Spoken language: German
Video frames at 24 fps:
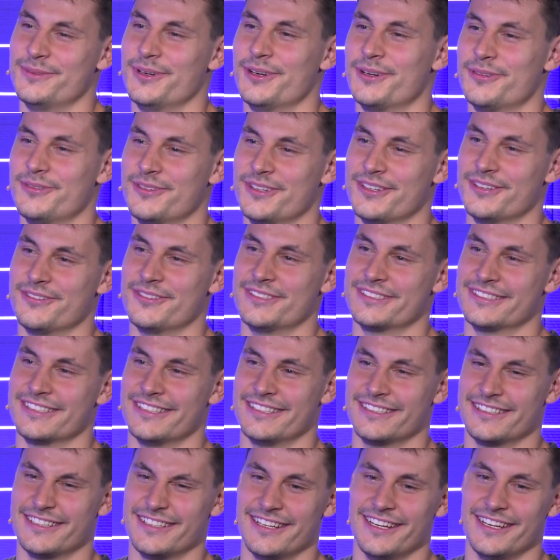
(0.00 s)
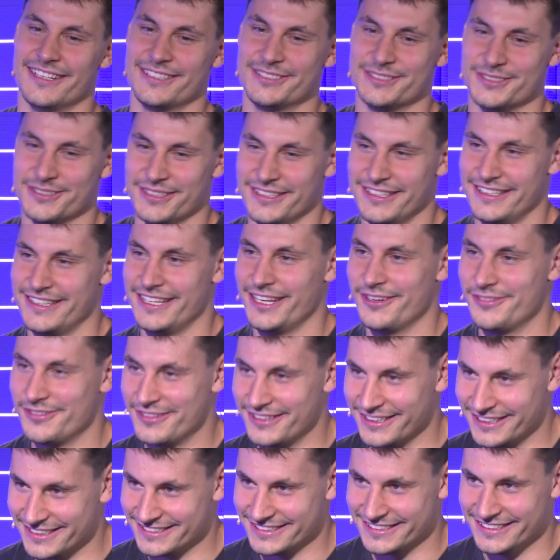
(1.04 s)
es mir auch wieder, weil es halt echt so ein
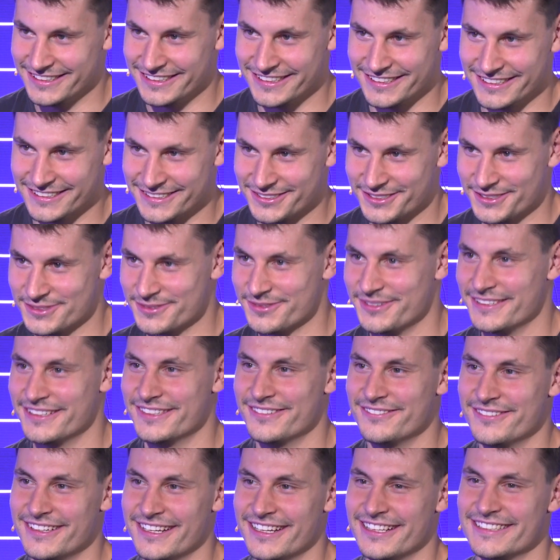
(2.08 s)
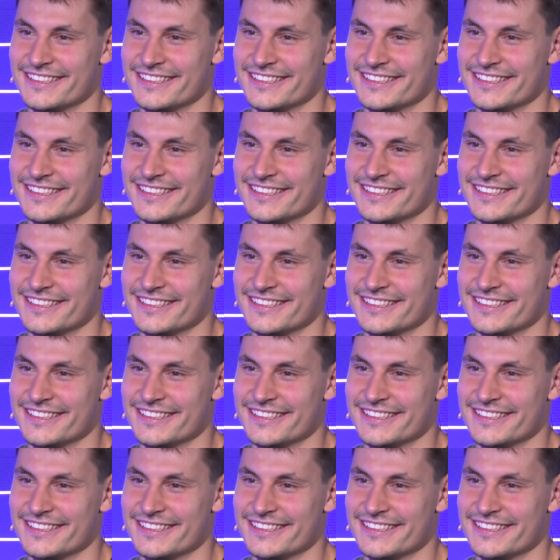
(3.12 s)
deftiges Ding ist, was man in Wien